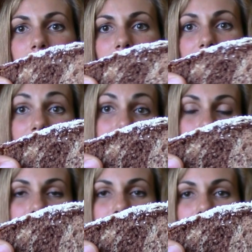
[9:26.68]
l'altra
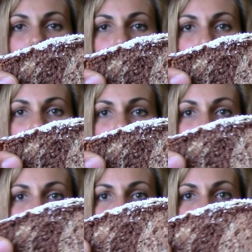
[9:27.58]
fetta che avevo
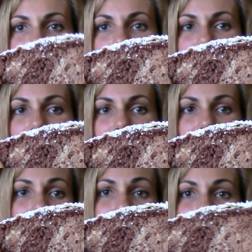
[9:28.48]
tagliato guardate che,
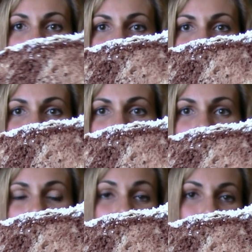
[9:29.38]
che carina
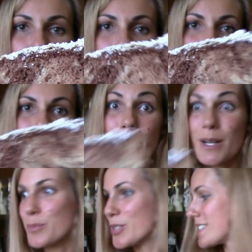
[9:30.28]
è proprio
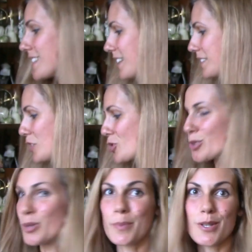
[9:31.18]
marmorizzata al
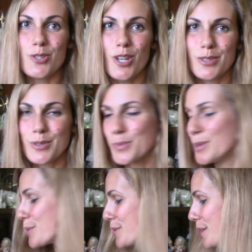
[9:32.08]
100%
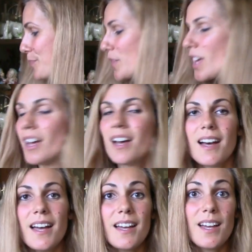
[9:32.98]
quello sì
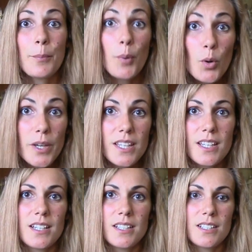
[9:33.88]
eh, poi
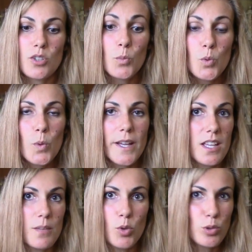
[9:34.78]
eh, comunque
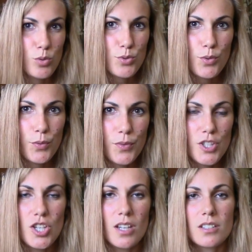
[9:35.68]
è molto
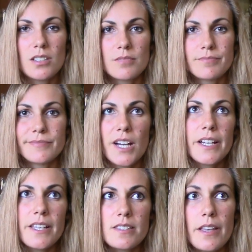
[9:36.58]
soffice ehm,
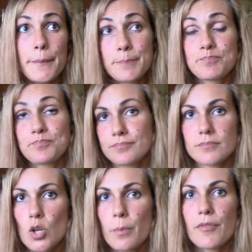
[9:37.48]
anche se
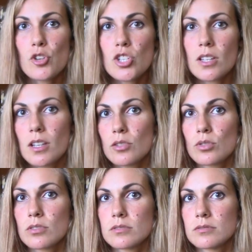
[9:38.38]
come vi ho già
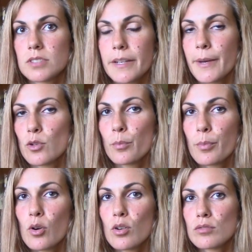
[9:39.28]
detto, eh, rimane un
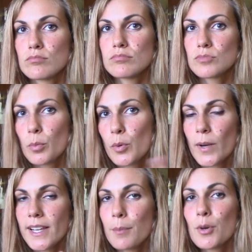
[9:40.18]
po'. dopo
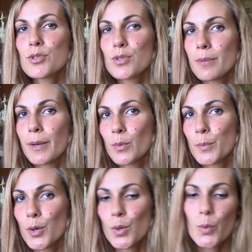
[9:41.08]
qualche morso rimane un
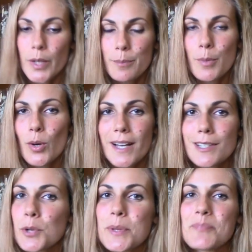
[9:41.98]
po' qui,
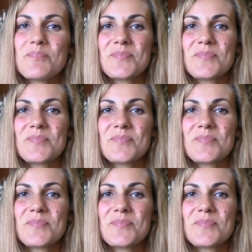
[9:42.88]
bloccata qui.